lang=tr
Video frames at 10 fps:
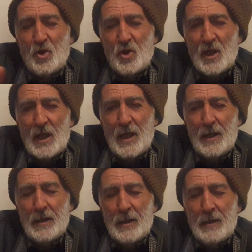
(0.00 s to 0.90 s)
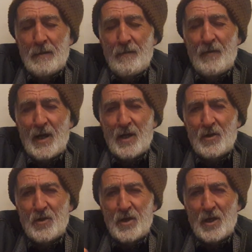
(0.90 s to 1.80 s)
cinler ve
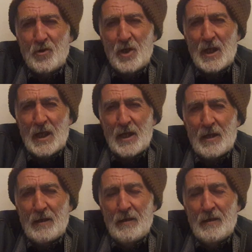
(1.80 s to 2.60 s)
Hristiyan cinler